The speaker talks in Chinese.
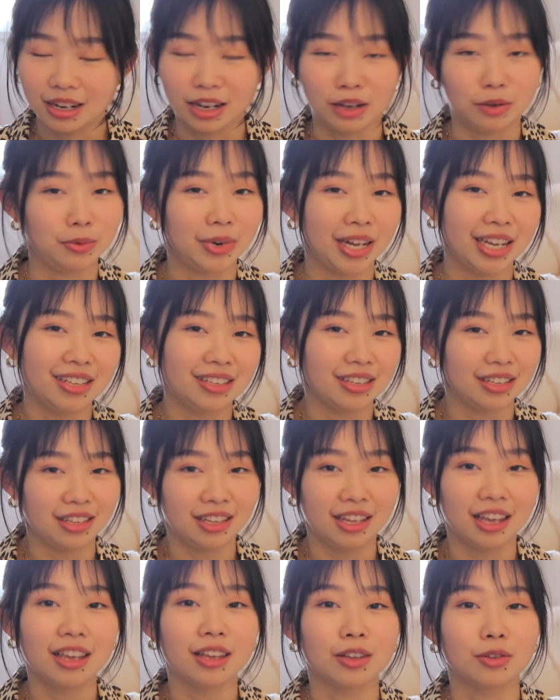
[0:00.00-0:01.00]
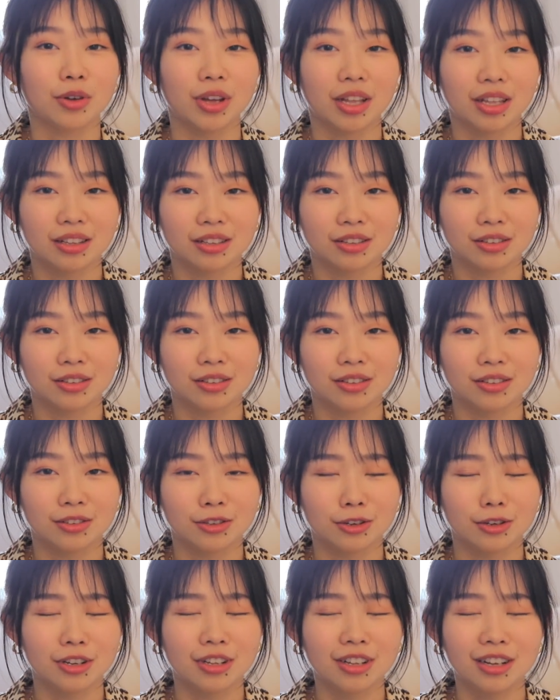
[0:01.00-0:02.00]
来，我们来一起听一段，
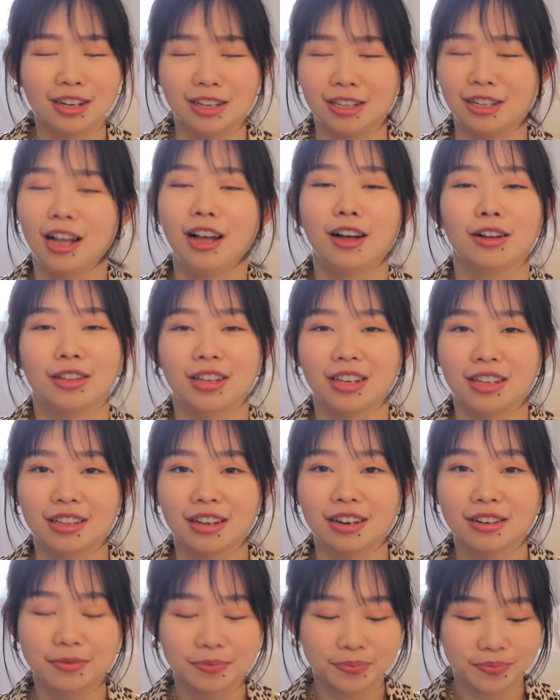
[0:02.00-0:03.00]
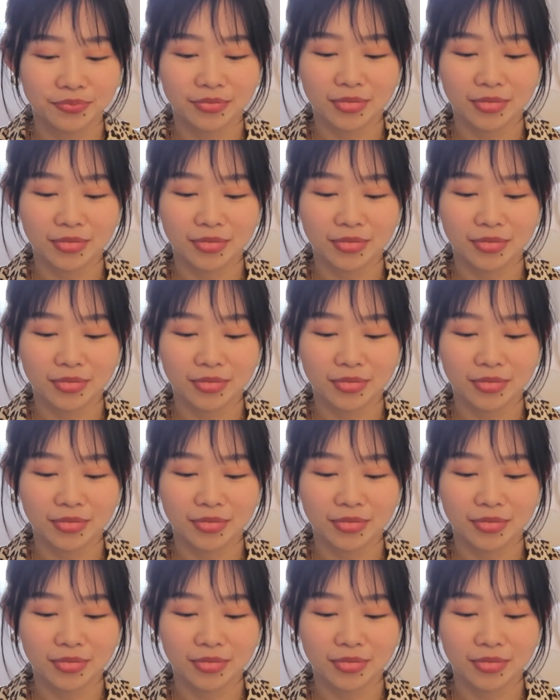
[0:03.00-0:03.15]
这真的很好听的。